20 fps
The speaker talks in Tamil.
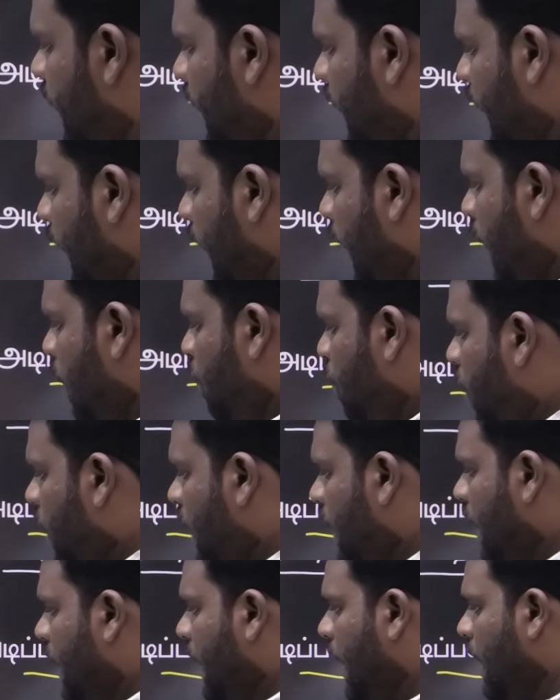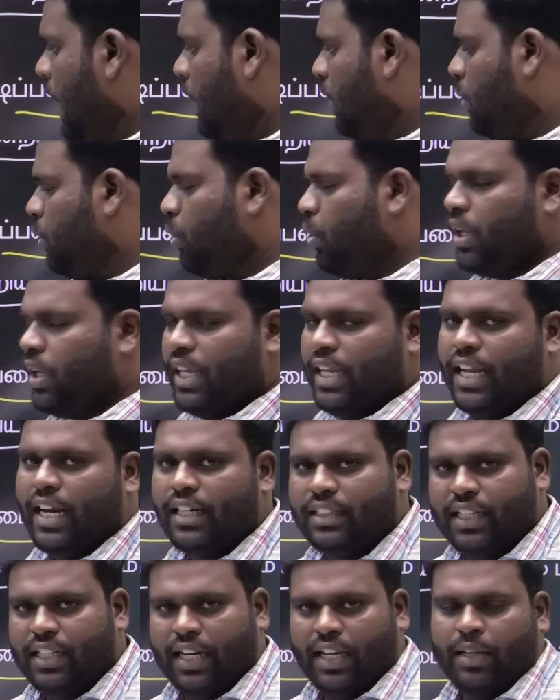இயல் ஒன் இயல் டூ இயல்
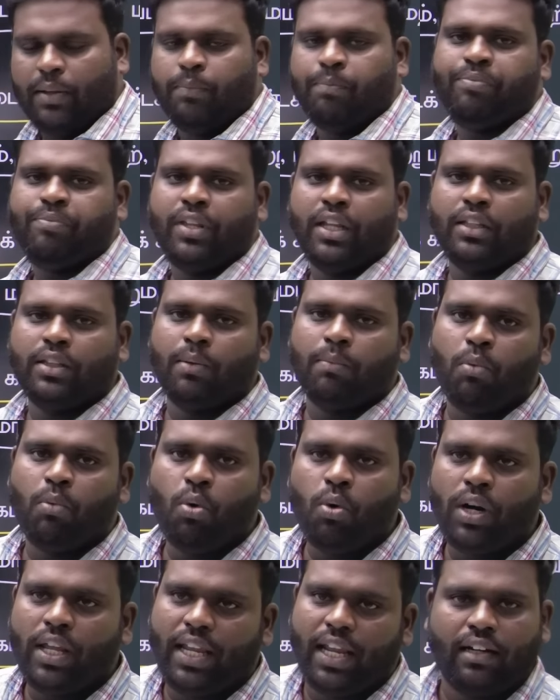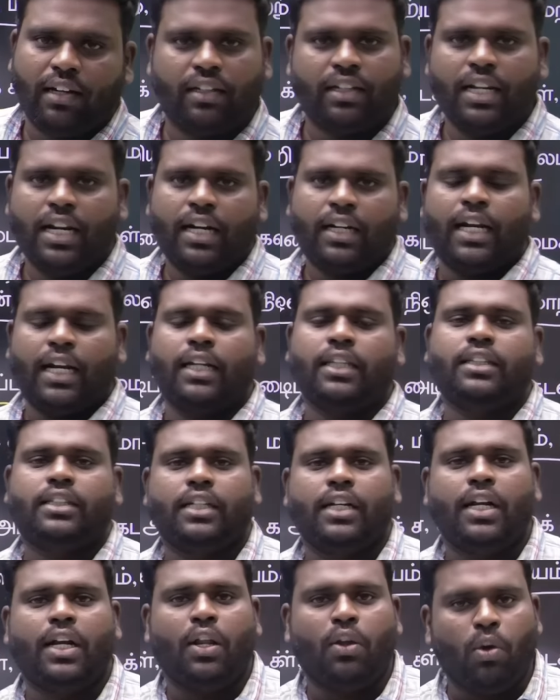த்ரீ இந்த மூணு இயல் டென்த்து
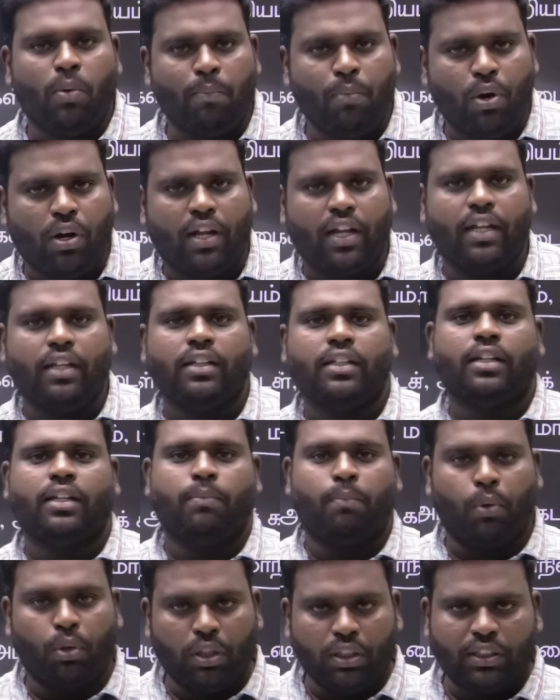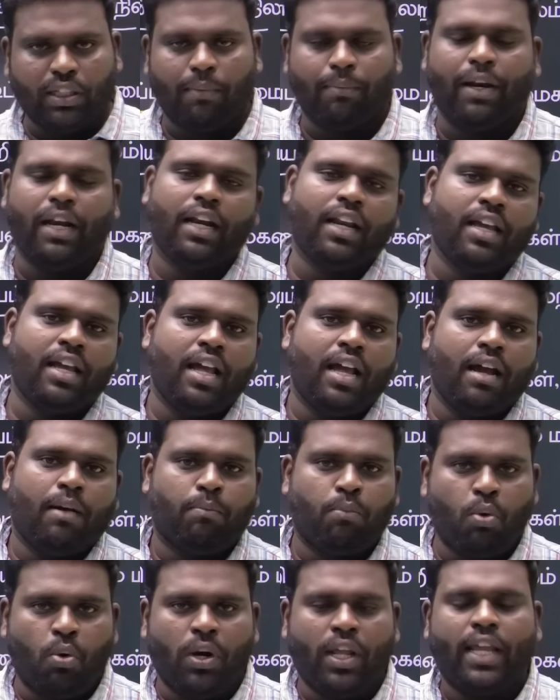நியூ புக்கு பொது தமிழ்
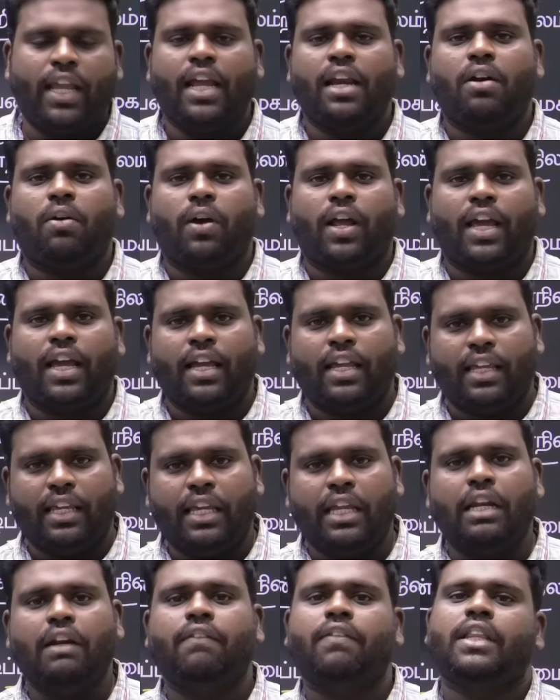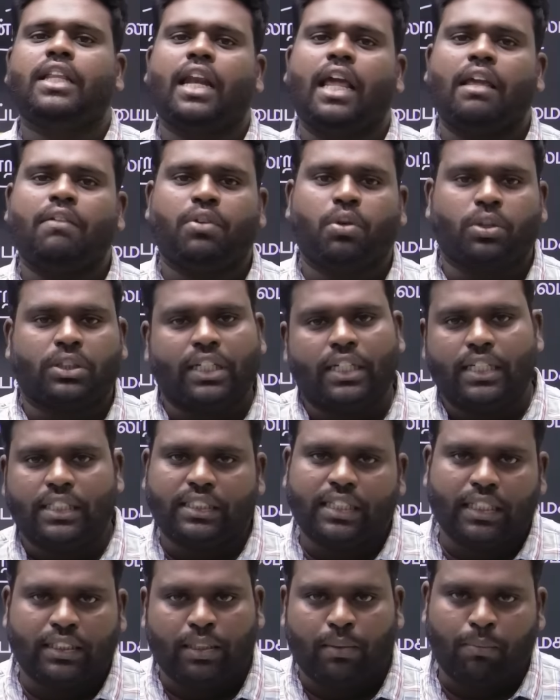மூணு ஏழோட இருபது லைவ் கொஸ்டின்
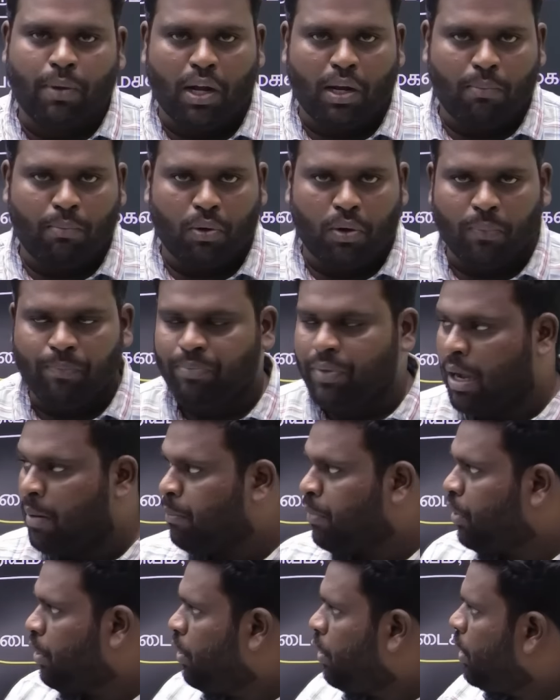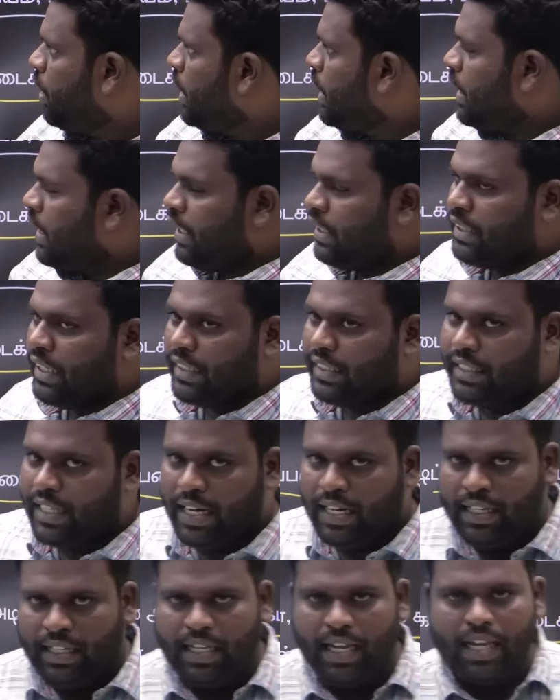டிஸ்கஷன் பார்க்க போறோம் அப்போ இந்த
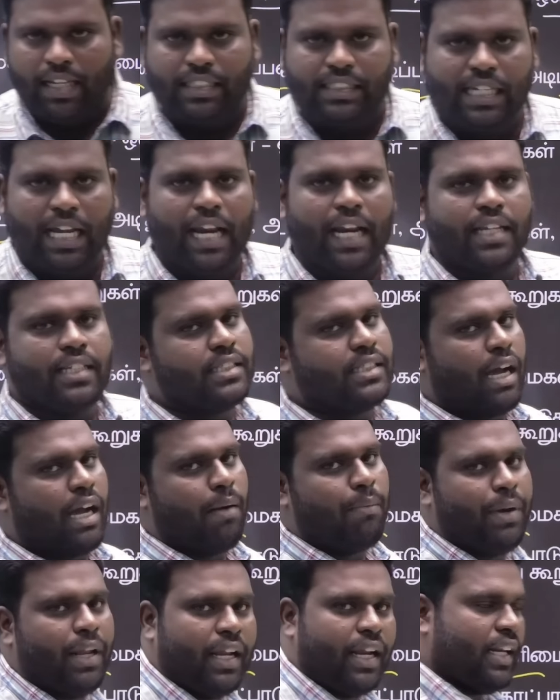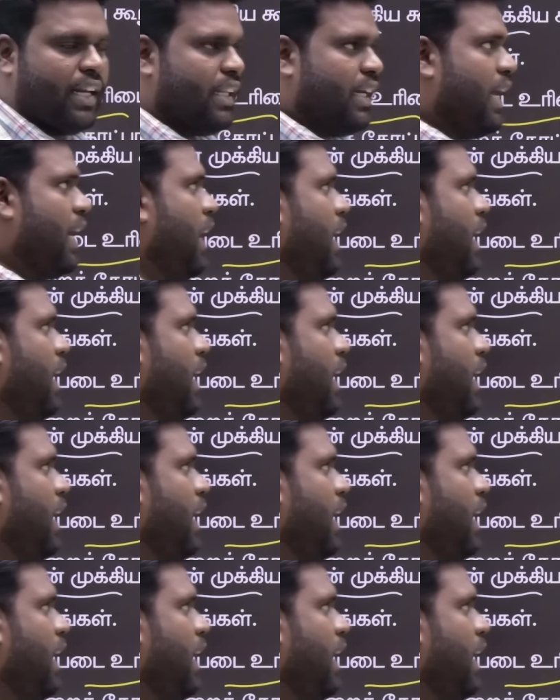டென் டே சேலஞ்ச் அப்படிங்கிறதுல